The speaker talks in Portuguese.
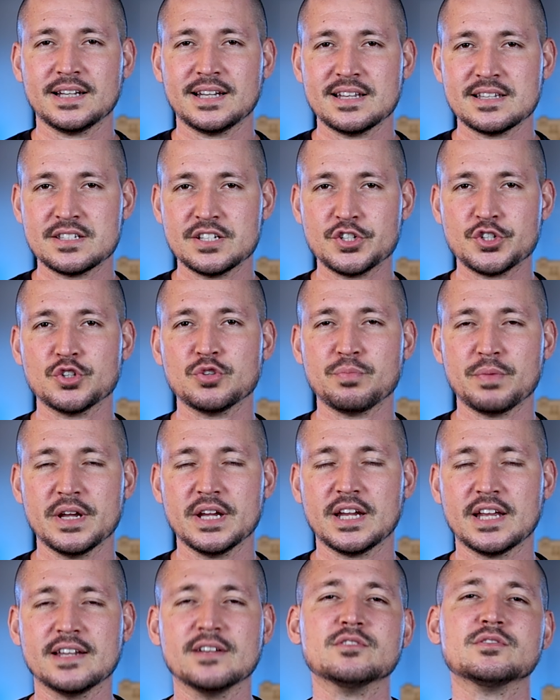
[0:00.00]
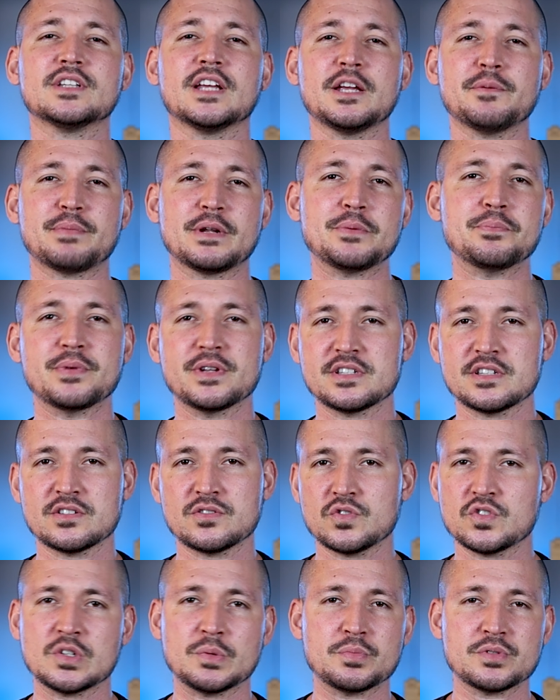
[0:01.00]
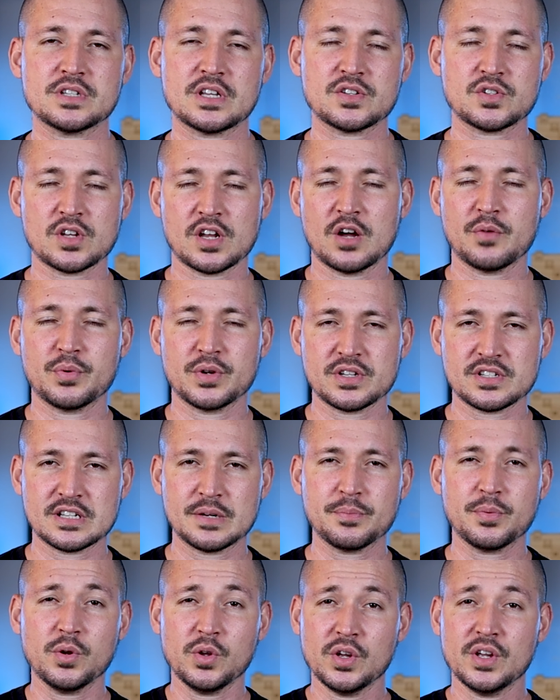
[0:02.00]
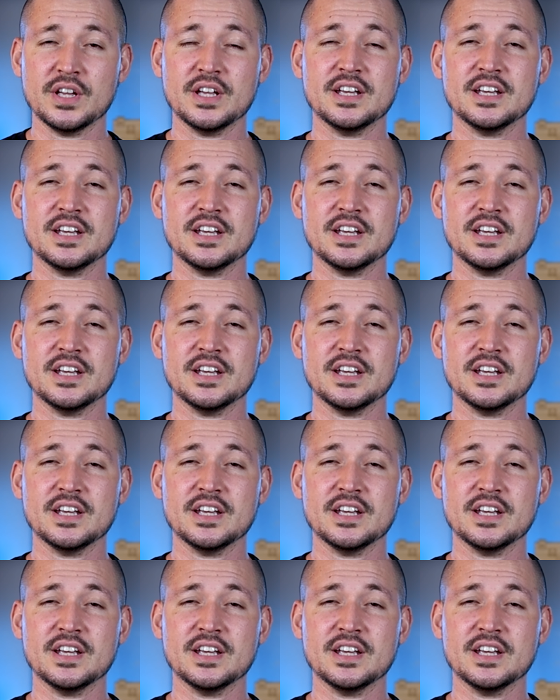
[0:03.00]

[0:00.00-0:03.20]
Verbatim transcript: que existe no MEI, que não tem para empresas do Simples Nacional, por exemplo,